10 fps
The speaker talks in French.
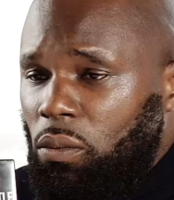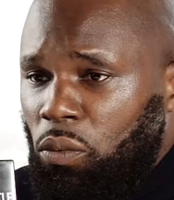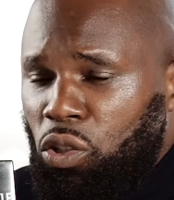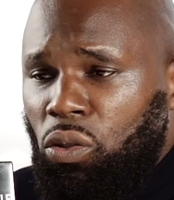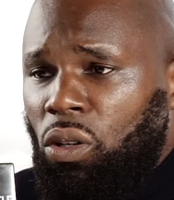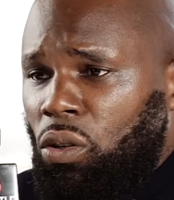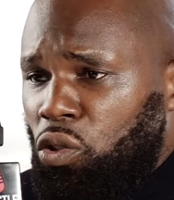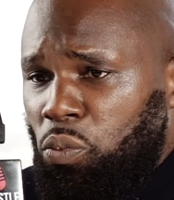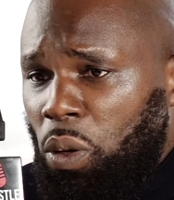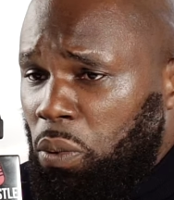Moi, je suis dans le camp
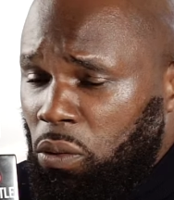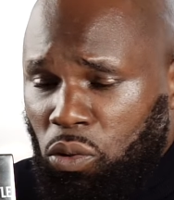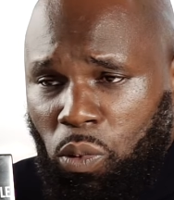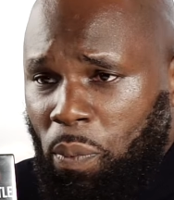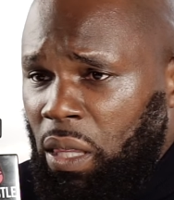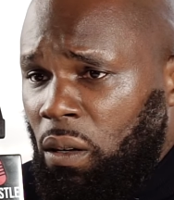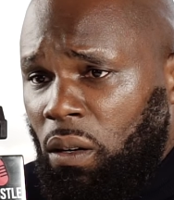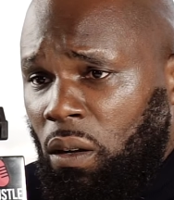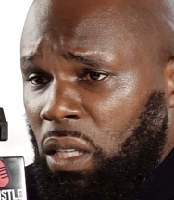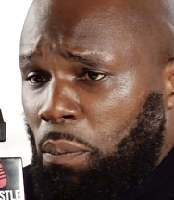du peuple, donc je ne peux pas être dans le
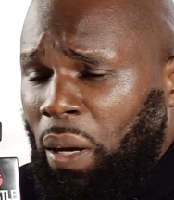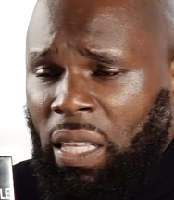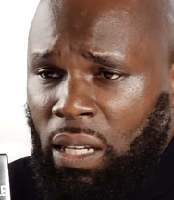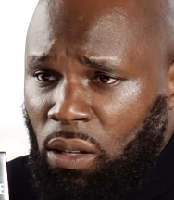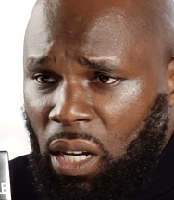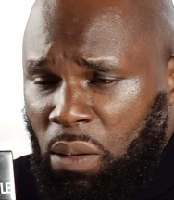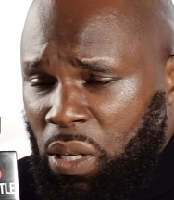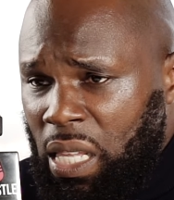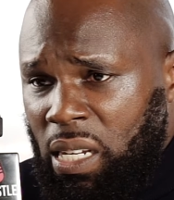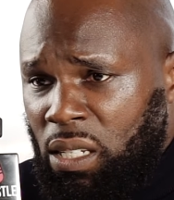camp d'un prédateur
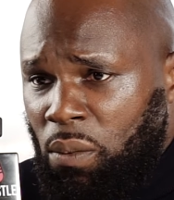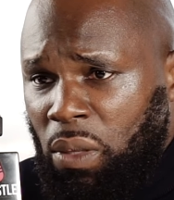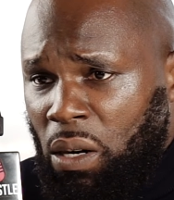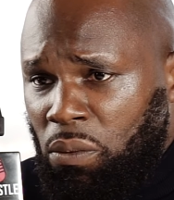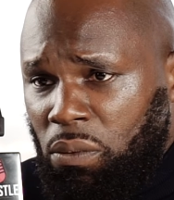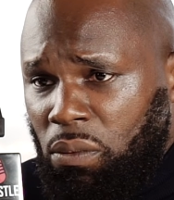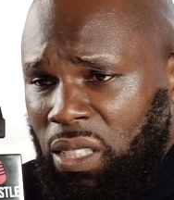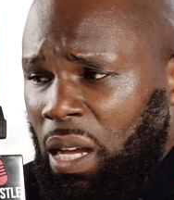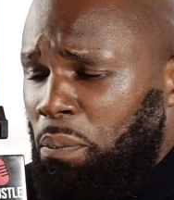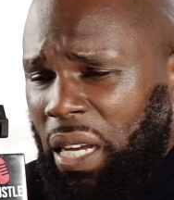capitaliste comme Talon.
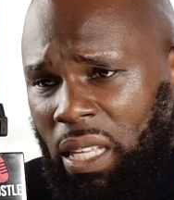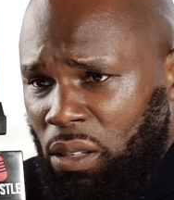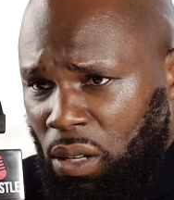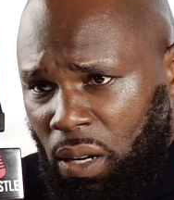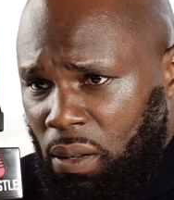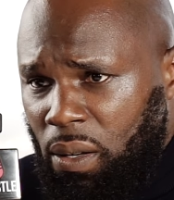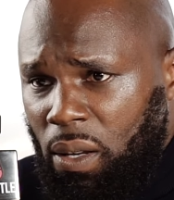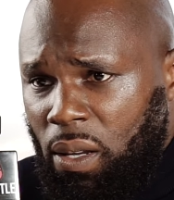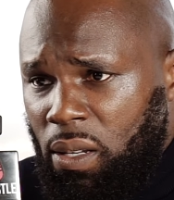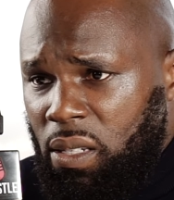C'est un prédateur
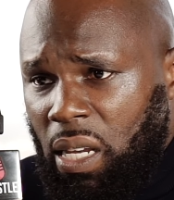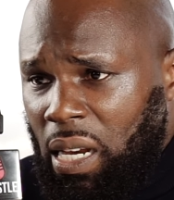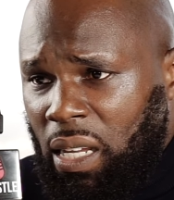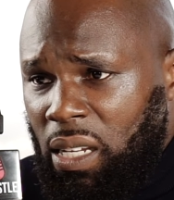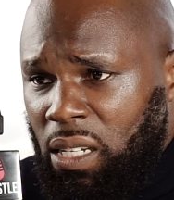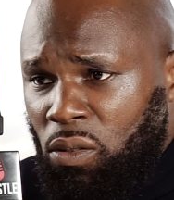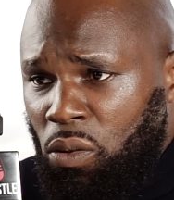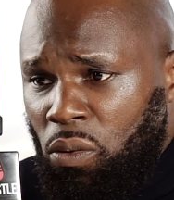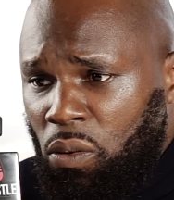c'est quelqu'un qui ne